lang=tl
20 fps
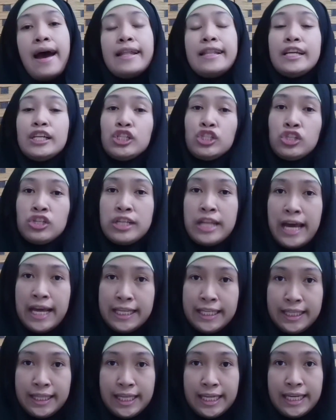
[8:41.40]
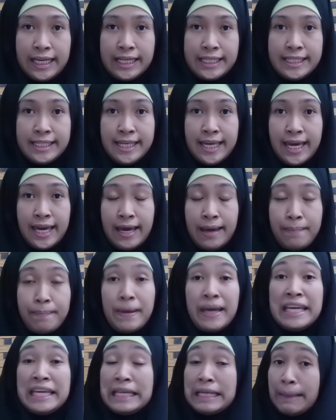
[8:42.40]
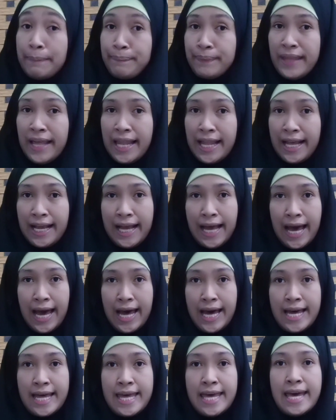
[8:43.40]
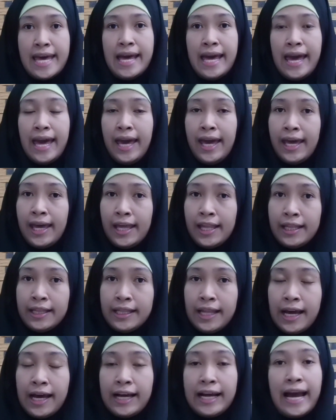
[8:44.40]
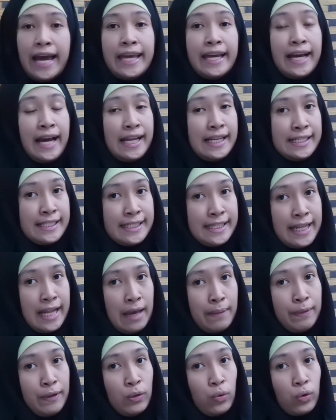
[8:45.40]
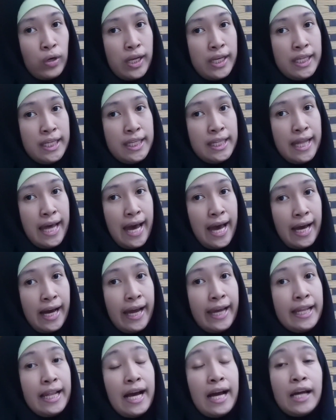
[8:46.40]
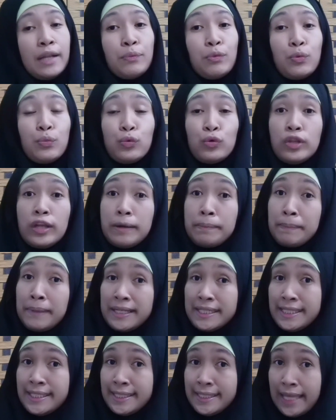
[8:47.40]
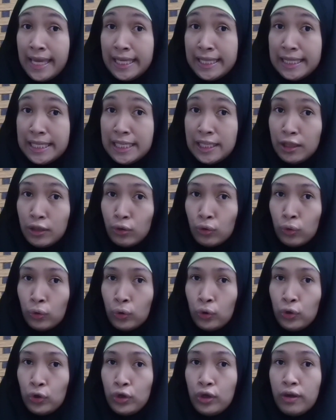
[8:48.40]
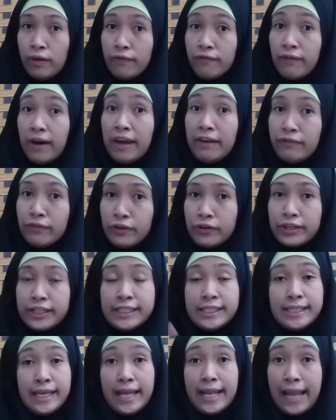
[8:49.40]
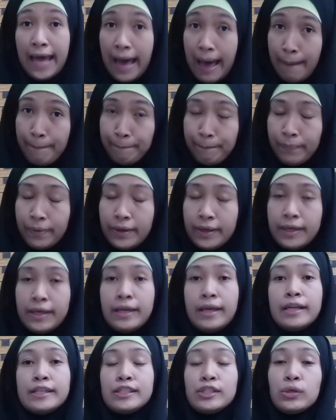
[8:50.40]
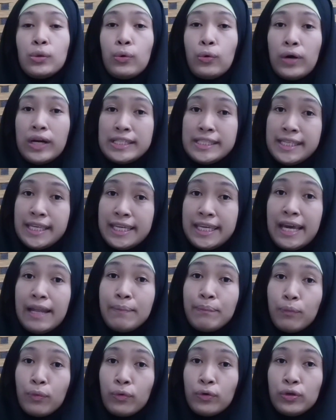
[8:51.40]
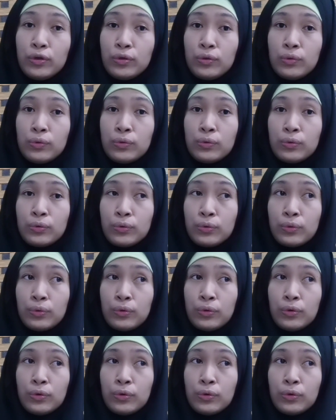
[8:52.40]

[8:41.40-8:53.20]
nationality kasi mahirap talaga. And gaya nga ng sinabi ko kanina, kailangan mo munang magstay dito 5 years and up. So kasi yan po yung